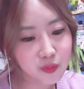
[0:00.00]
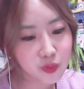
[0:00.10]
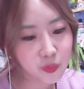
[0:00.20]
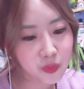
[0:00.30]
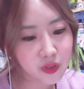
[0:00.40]

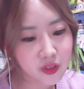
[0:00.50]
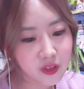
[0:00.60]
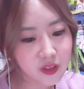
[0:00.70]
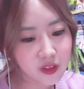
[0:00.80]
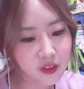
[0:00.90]

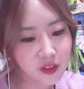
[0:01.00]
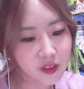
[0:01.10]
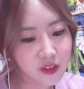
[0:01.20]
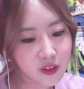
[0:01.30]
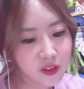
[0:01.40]

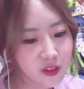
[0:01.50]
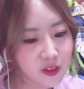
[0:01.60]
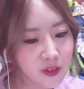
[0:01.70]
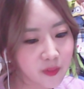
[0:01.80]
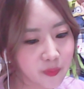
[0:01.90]
프로필.
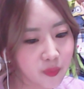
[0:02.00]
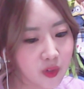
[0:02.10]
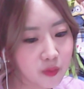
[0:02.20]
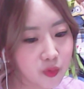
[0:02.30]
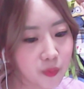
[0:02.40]

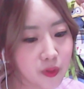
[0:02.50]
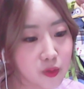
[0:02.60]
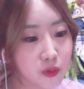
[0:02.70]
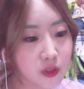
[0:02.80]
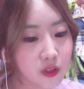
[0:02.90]
프로필
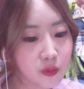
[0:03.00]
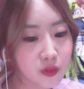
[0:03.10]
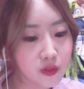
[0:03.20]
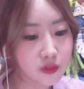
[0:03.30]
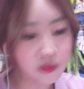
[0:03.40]

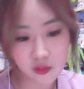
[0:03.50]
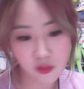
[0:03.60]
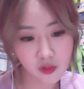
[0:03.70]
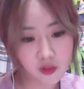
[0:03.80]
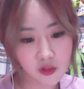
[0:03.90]
조작이면은,
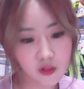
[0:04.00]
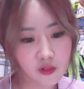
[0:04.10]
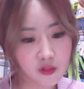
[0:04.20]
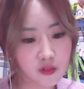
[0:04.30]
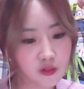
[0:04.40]

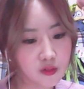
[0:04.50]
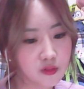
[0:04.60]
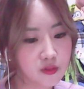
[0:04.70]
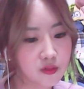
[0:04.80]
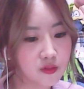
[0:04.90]

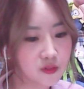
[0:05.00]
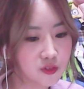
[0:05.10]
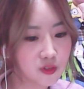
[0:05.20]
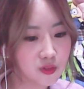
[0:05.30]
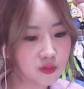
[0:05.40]
어이씨,
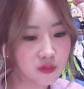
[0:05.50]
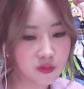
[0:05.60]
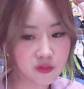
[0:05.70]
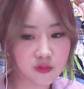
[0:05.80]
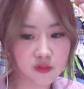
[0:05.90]
큰일
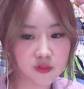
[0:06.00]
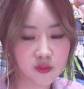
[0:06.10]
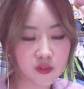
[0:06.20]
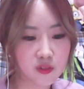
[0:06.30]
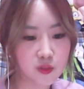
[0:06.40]
나지.
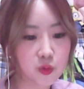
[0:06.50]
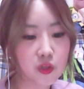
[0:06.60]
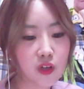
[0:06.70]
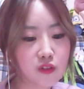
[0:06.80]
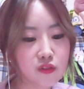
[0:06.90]

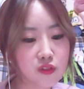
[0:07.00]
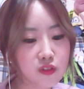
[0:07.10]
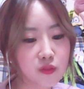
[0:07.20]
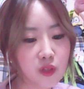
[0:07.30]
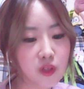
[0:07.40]
조작할 수
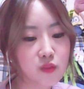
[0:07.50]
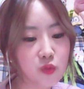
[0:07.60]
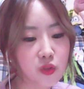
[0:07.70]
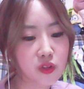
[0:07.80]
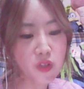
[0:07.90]
있었으면 했으면
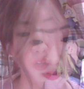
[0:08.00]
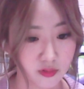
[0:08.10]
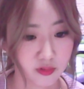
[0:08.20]
좋겠다.